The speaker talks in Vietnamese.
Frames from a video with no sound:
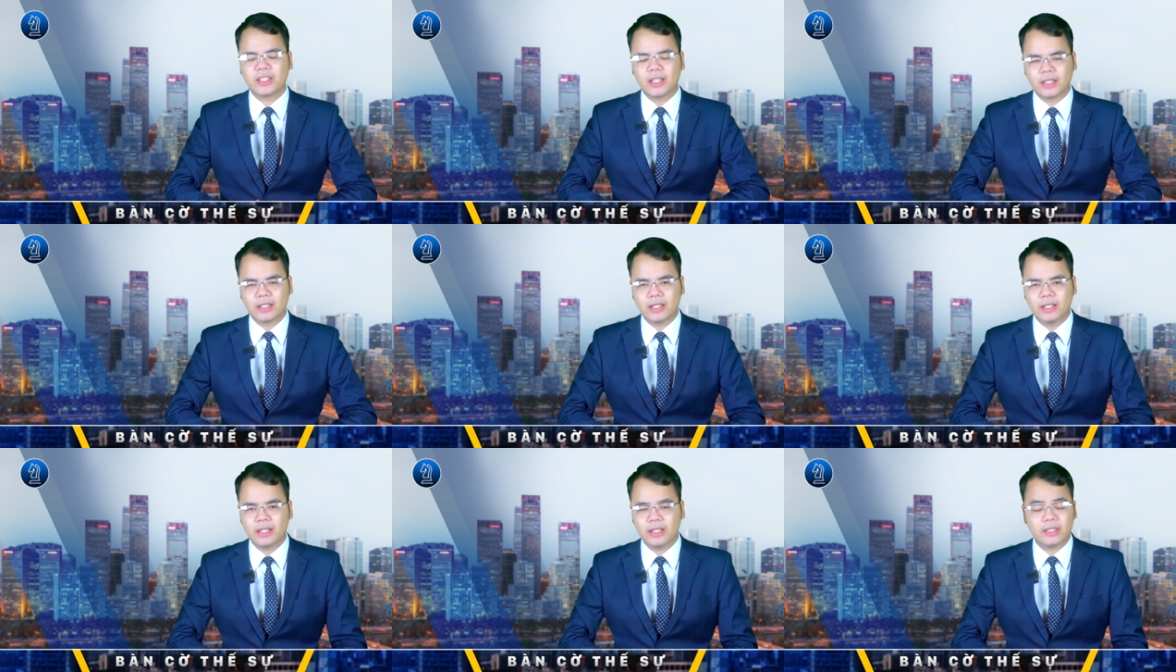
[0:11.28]

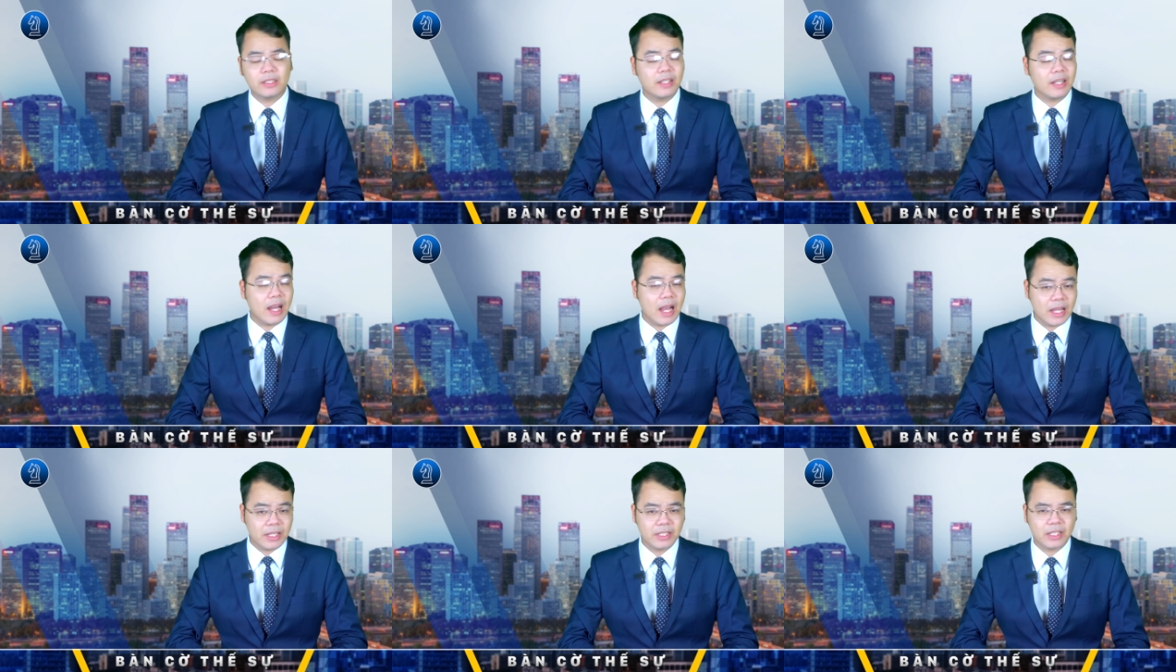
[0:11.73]
kịch liệt
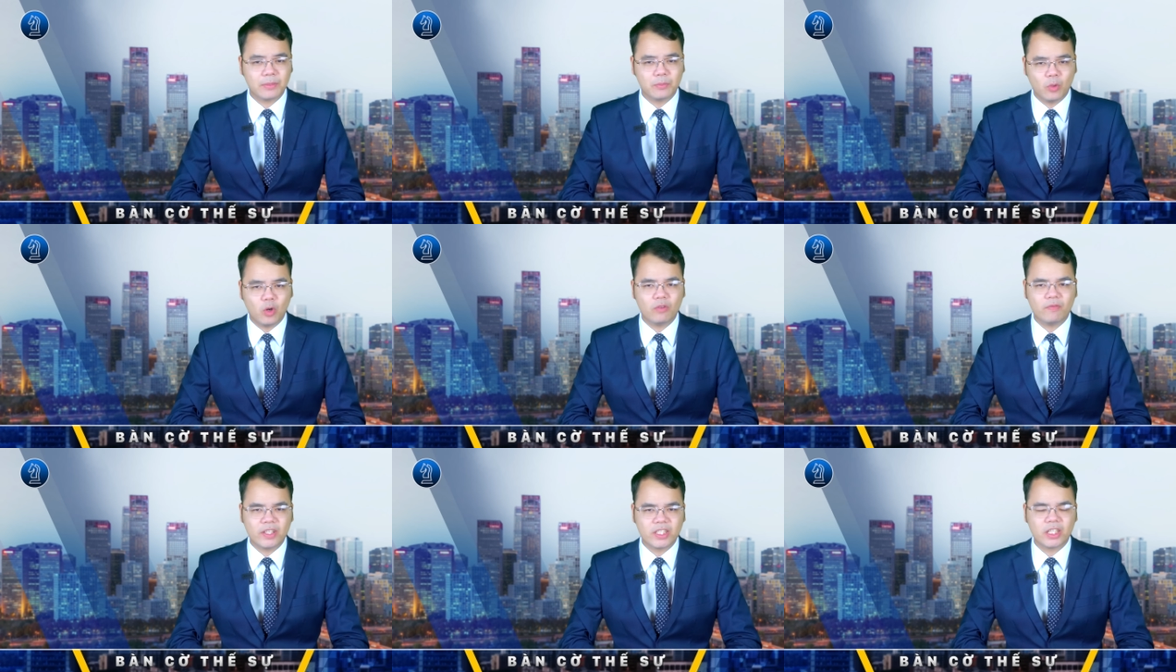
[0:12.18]
cả trên
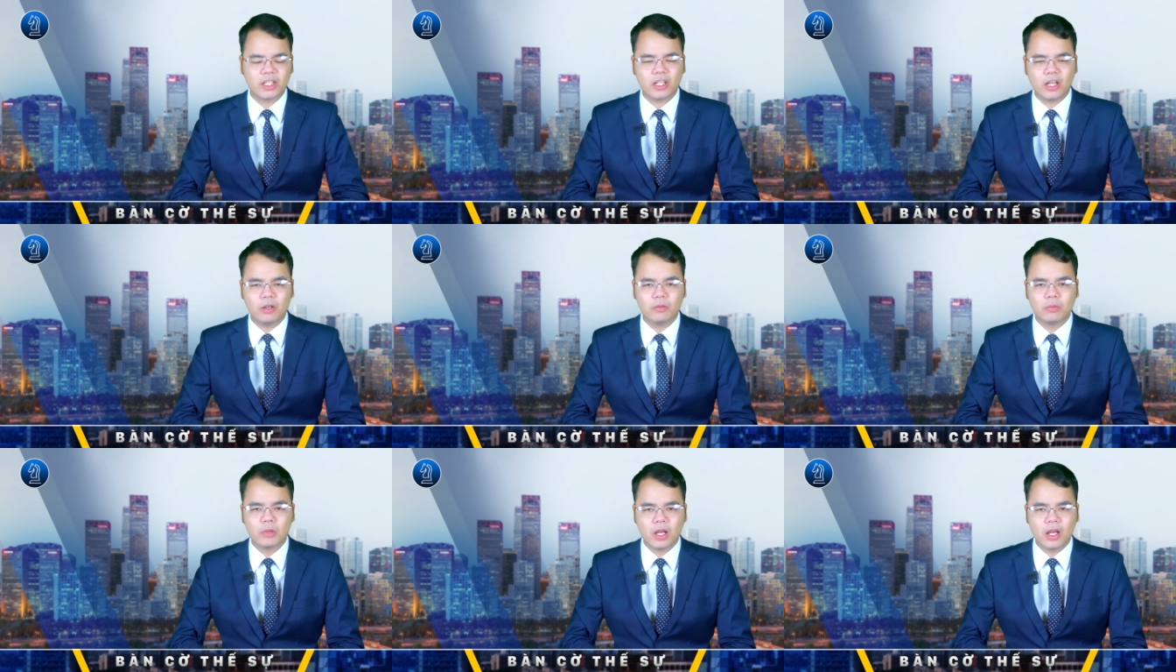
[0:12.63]
bộ và trên
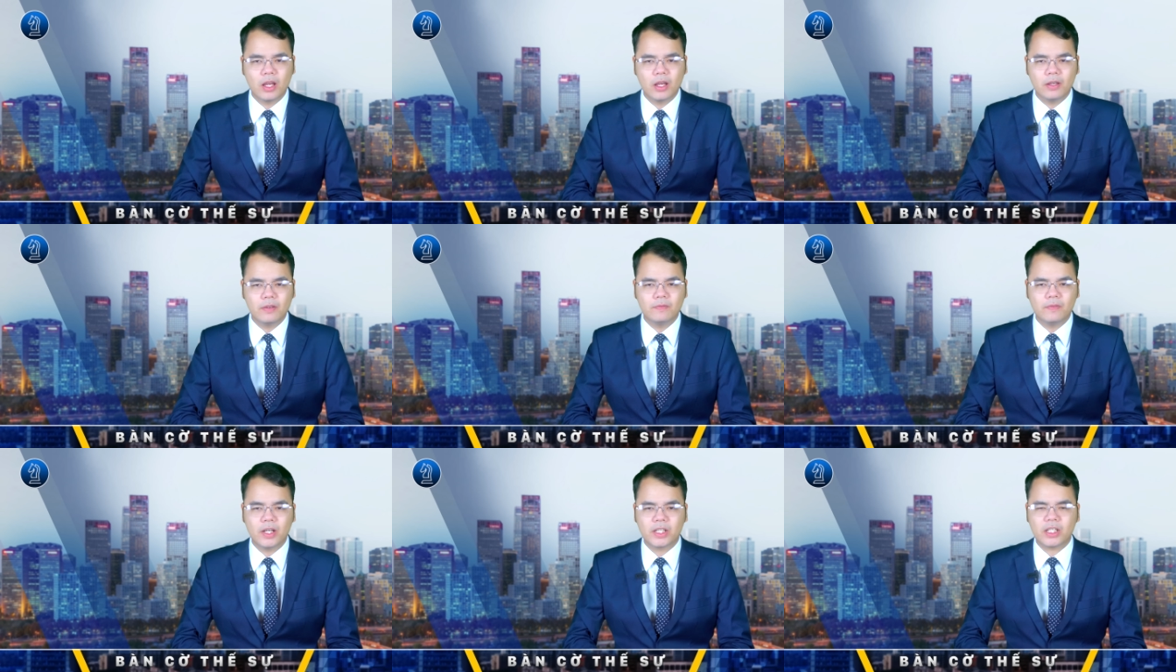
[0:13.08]
không,
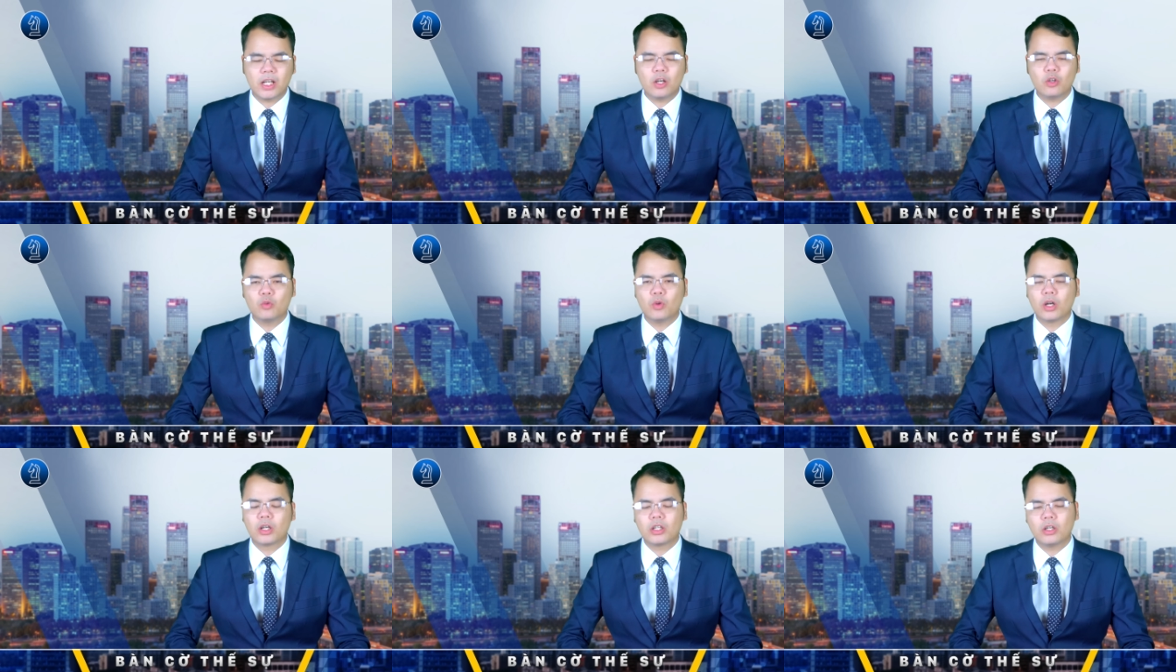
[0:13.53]
với các
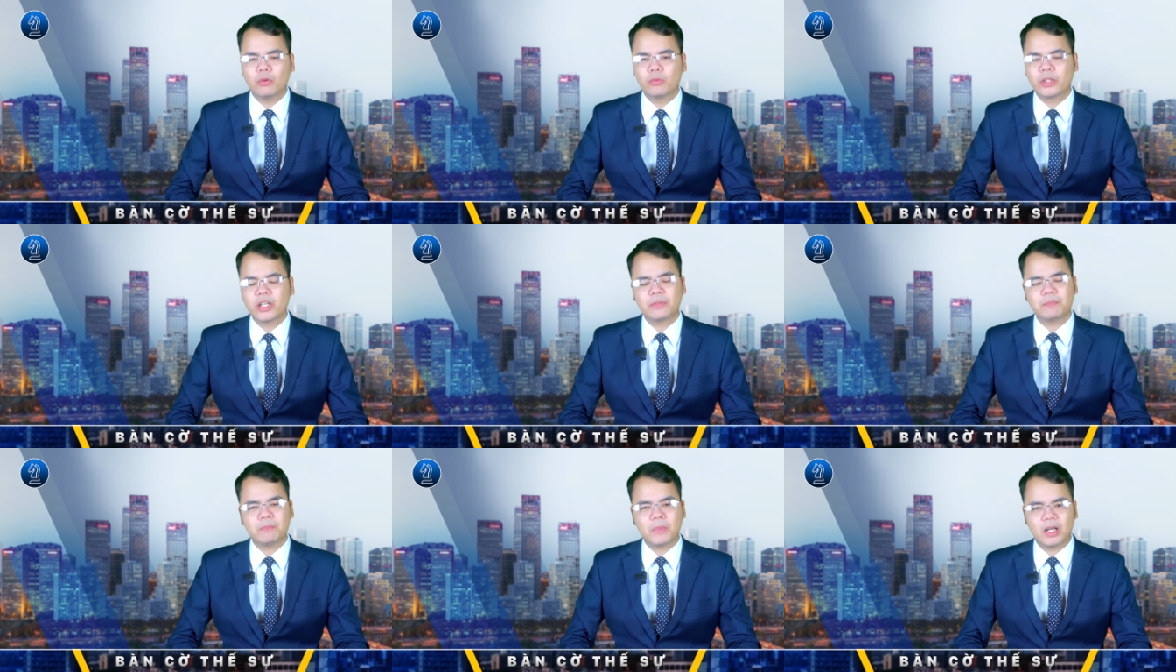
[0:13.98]
cuộc không
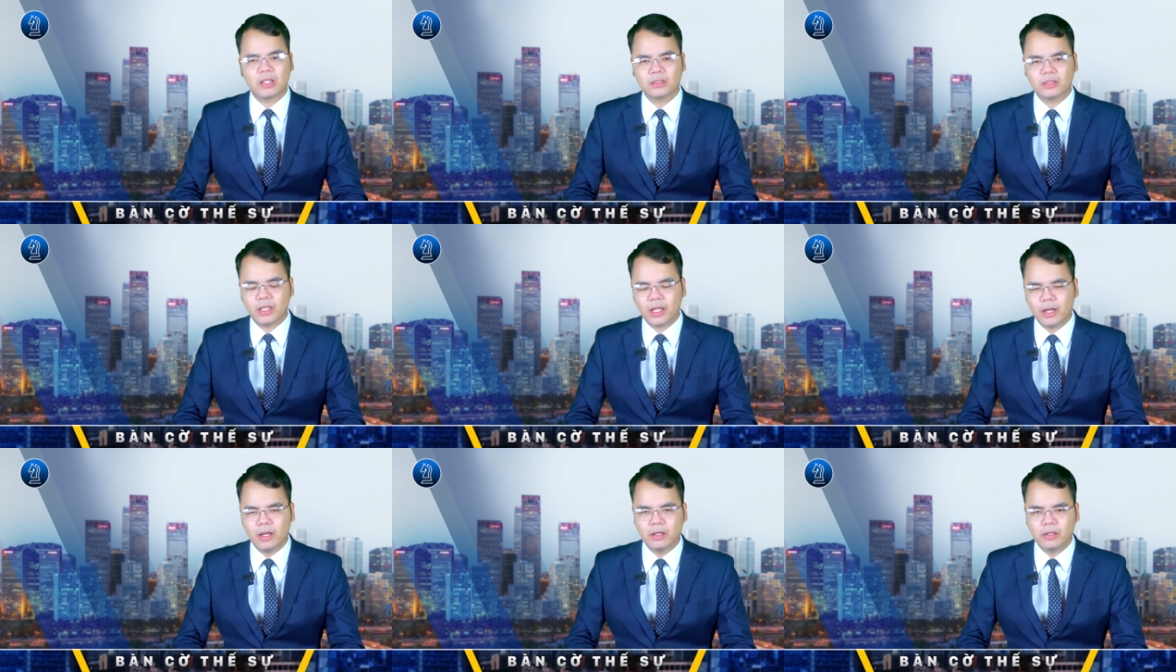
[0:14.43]
kích bằng
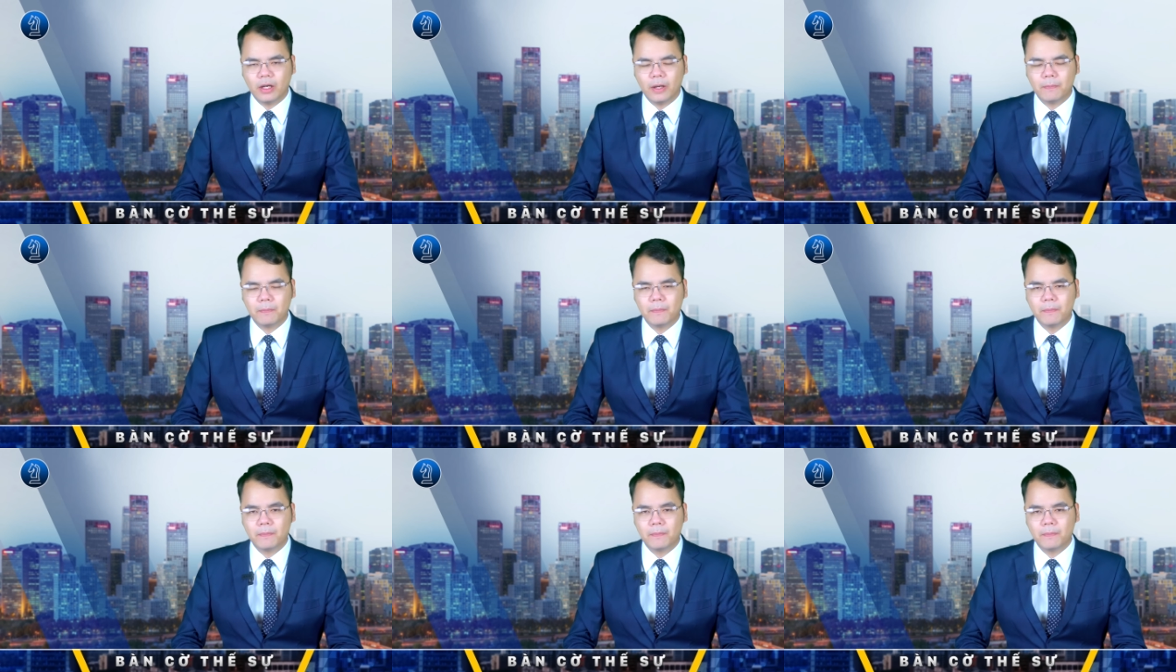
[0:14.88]
tên lửa.